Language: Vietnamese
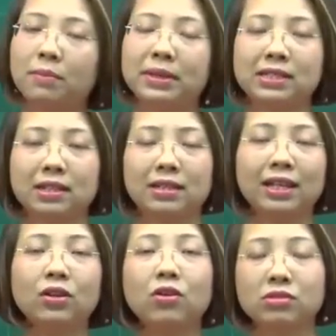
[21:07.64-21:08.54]
tức là mình sẽ
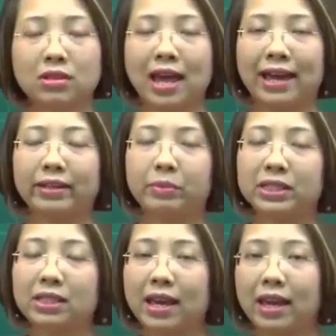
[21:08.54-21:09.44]
take notes lại,
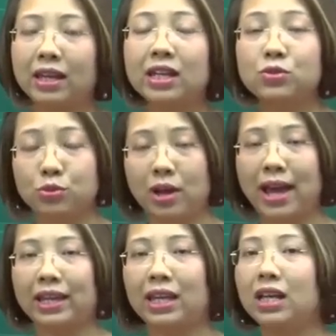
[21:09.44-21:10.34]
mình sẽ ghi chú
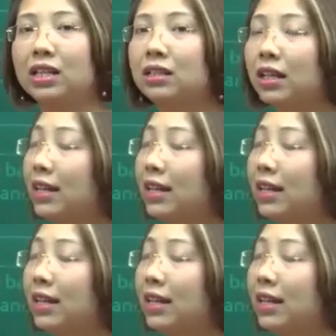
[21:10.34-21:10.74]
lại những